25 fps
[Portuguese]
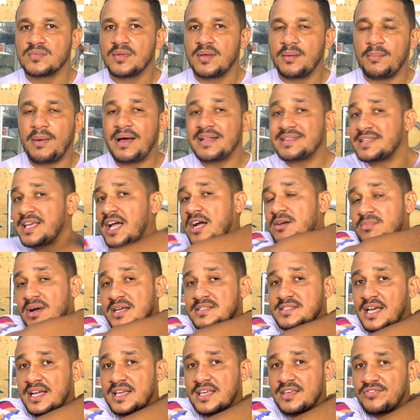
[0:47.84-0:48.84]
Mas, Tiago,
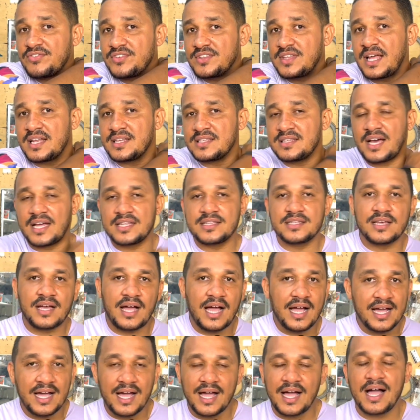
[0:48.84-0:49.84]
mas aqui finalidade?
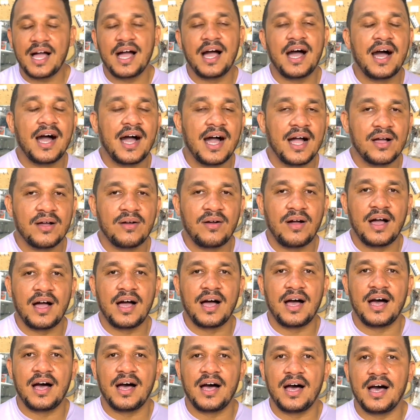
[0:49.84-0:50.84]
A, a,
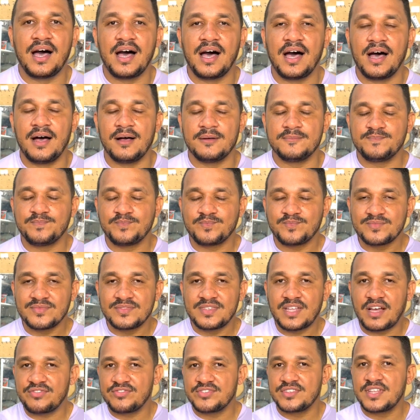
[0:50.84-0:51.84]
a,
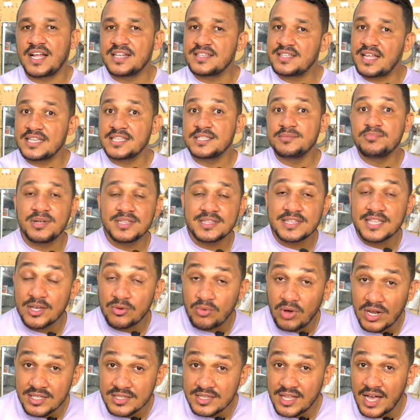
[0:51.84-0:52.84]
na finalidade de manter
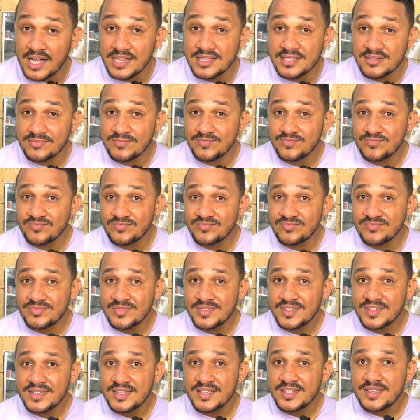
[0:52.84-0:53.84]
qualidade
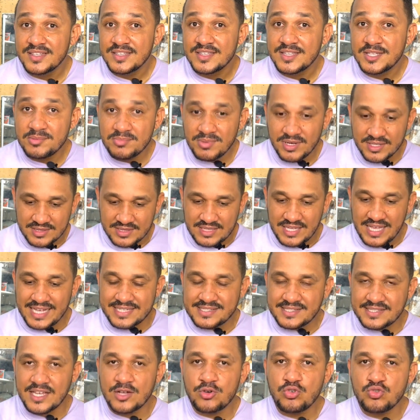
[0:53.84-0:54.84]
de manter a
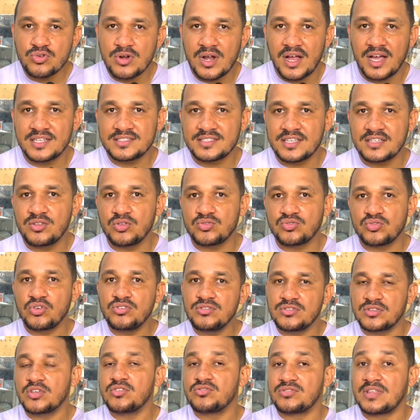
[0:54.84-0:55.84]
segurança de eu
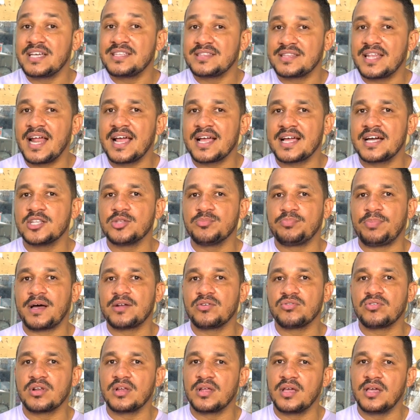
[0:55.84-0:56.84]
estar tá entregando
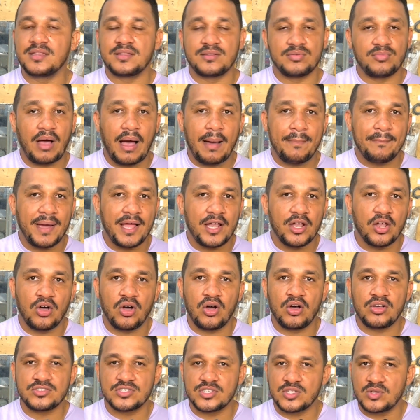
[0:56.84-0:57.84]
para o cliente a
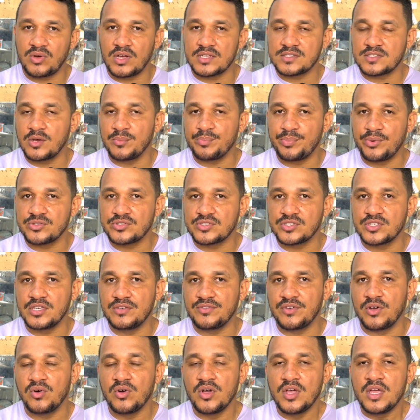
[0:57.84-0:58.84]
melhor situação
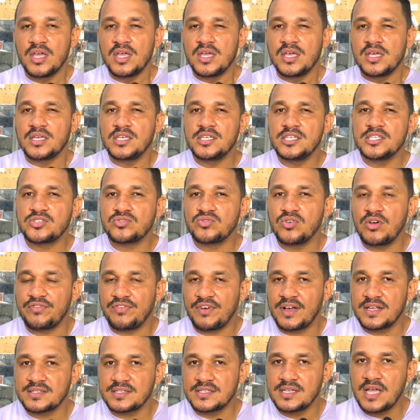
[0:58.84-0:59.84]
possível. Isso eu
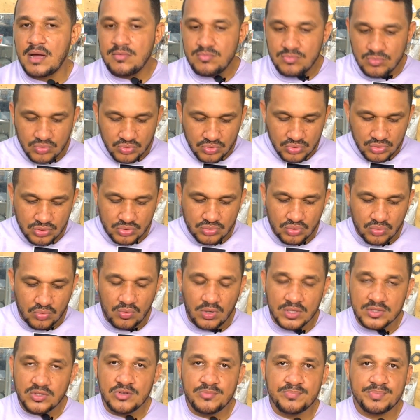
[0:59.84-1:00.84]
fazia muito
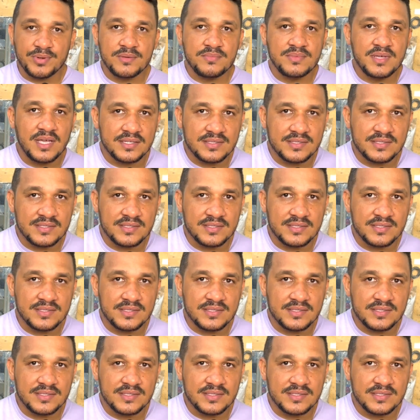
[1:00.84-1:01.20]
quando eu imprimia